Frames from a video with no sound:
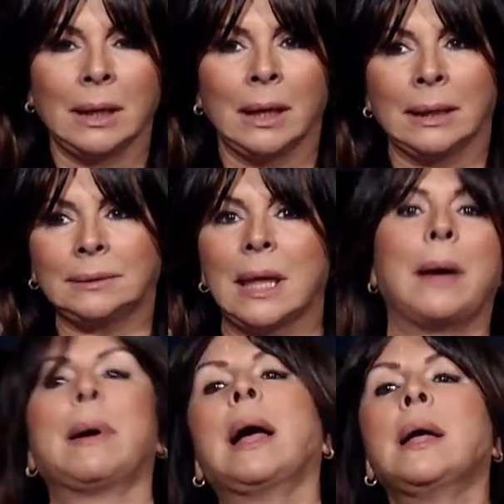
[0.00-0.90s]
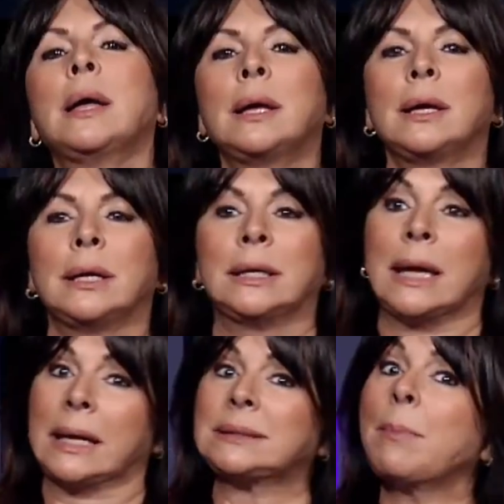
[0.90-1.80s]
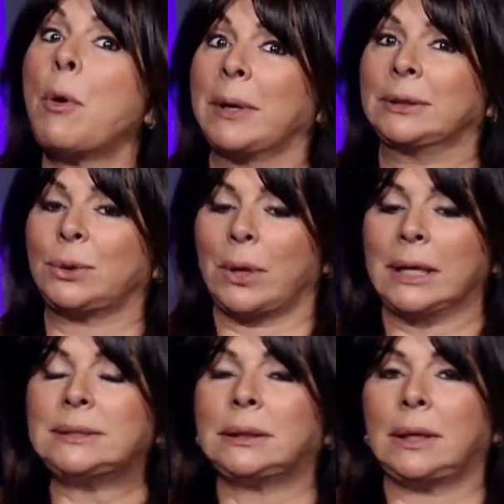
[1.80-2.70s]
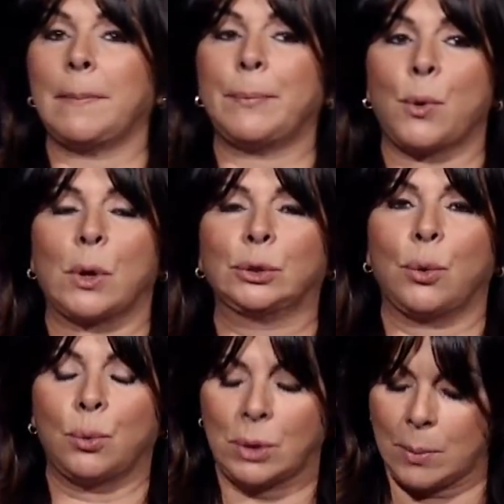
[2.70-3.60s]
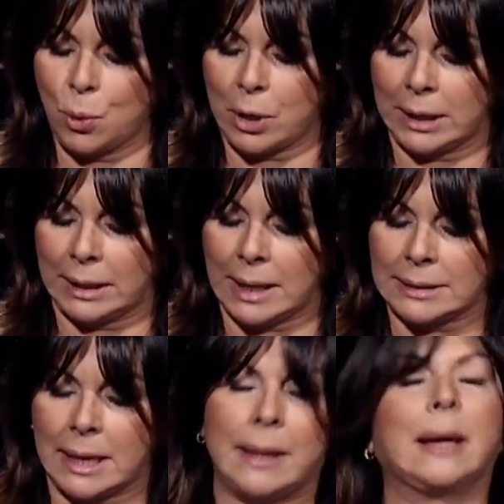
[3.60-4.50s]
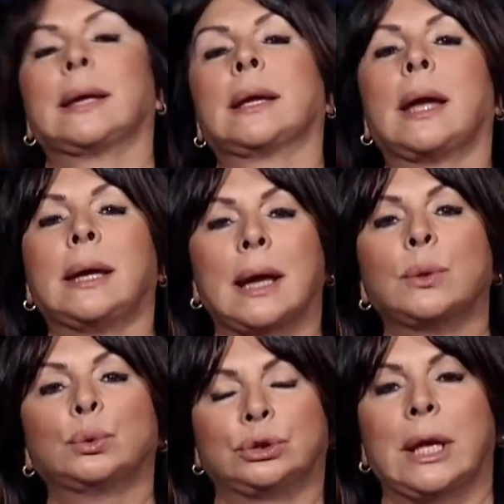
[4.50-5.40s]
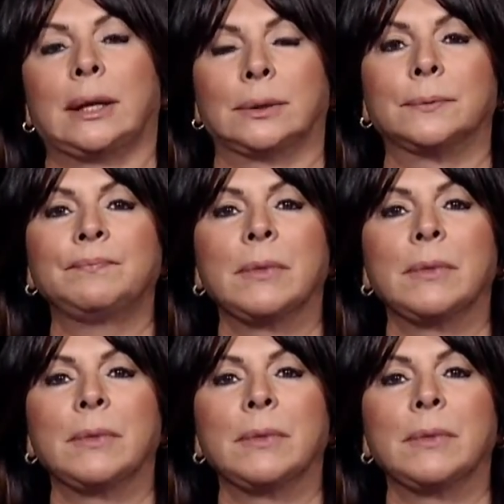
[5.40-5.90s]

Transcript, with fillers: estaba, y en ese momento, en ese tiempo, cuando una mujer era hallada en adulterio,